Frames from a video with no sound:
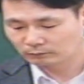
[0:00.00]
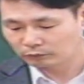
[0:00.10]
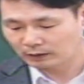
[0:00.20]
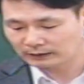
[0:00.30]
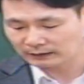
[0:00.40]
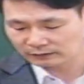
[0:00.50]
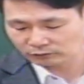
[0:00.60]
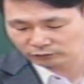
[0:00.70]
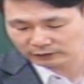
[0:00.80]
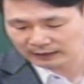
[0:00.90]
부활하신
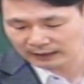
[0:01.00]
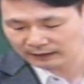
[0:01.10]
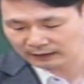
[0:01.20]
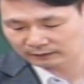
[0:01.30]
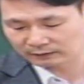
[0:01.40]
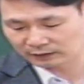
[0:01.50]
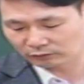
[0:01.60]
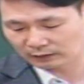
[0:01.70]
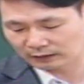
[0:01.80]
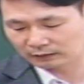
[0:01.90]
주님과 함께하는
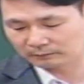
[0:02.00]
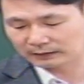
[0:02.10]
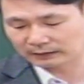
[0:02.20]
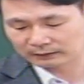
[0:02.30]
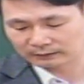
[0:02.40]
기도를 하는 겁니다.